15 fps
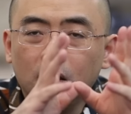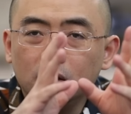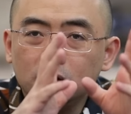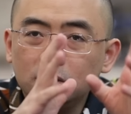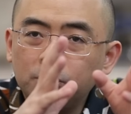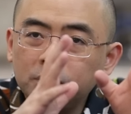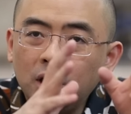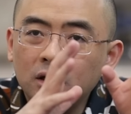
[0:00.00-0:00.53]

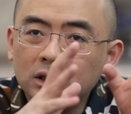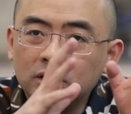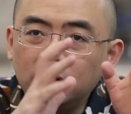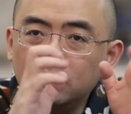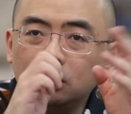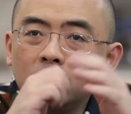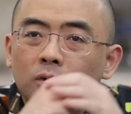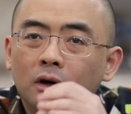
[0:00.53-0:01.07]
你不要以
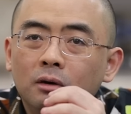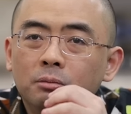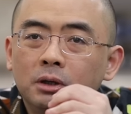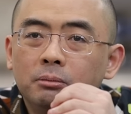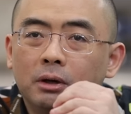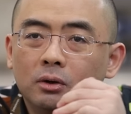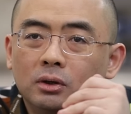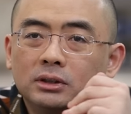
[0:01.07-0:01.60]
为英国
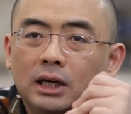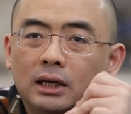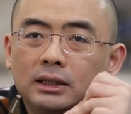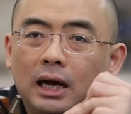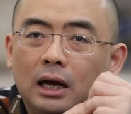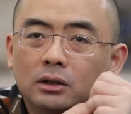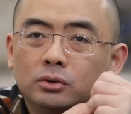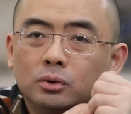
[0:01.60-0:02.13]
比美国、加拿
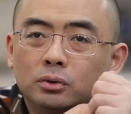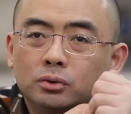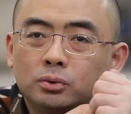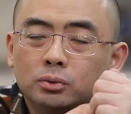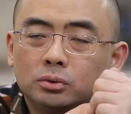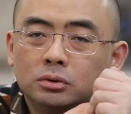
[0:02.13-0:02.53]
大就